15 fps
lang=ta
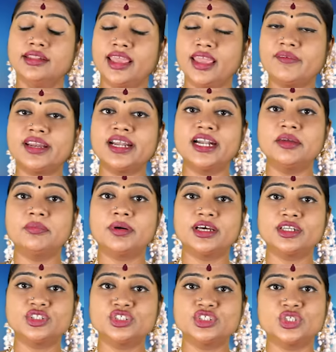தேவர்களை
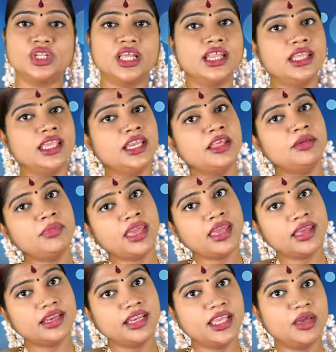பார்த்து சொன்னார் இனிமே
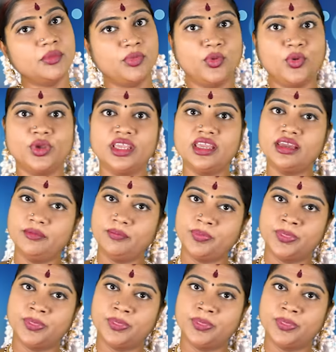நீங்கள் போய்